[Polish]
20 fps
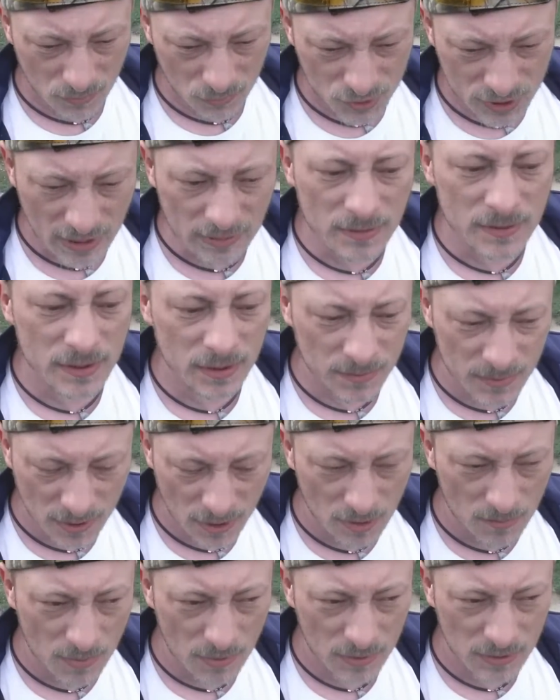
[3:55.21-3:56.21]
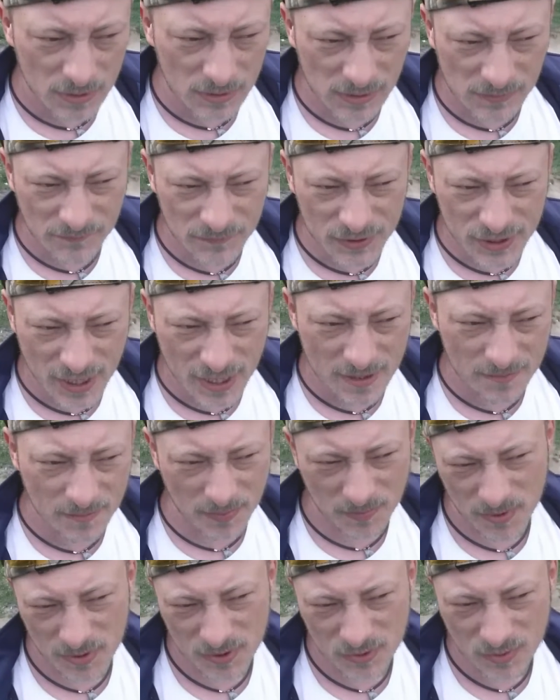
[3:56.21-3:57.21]
Usiadłem sobie obok i widziałem
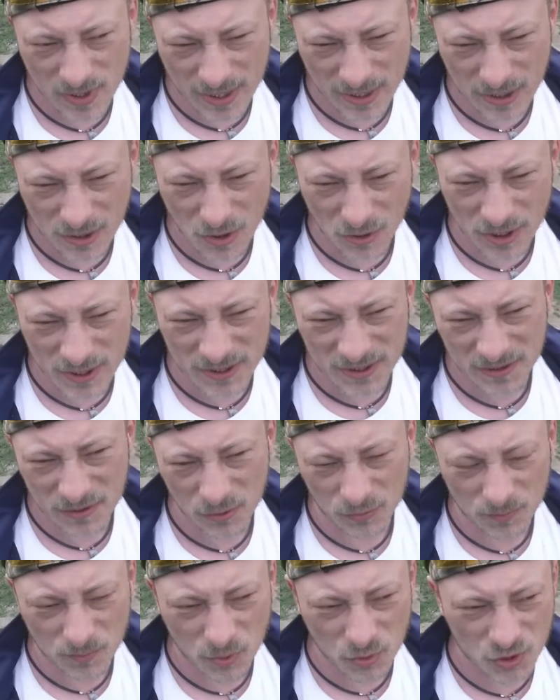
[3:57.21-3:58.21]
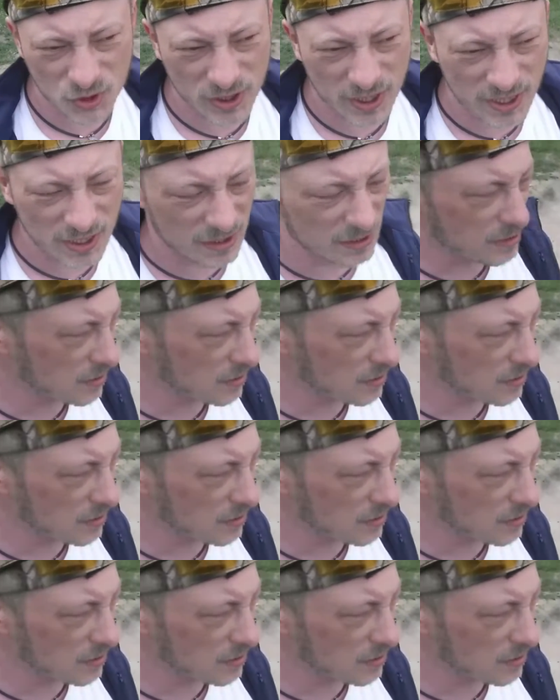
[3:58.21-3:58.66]
po prostu jak koleś zgniótł puszkę